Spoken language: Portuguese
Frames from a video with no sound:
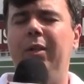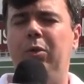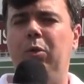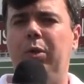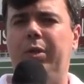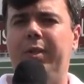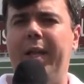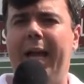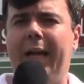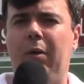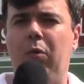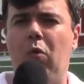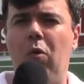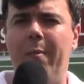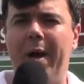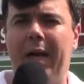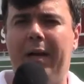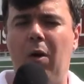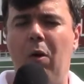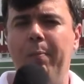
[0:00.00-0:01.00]
do
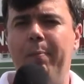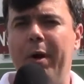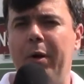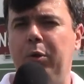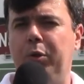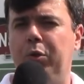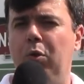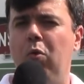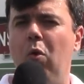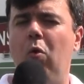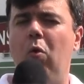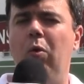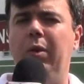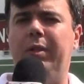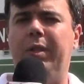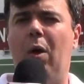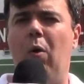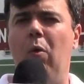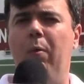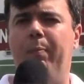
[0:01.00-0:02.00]
técnico Marcão para o jogo
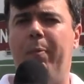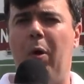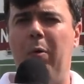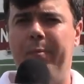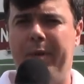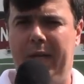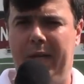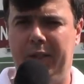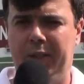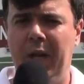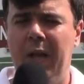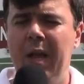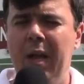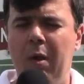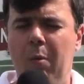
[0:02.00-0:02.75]
contra o Palmeiras.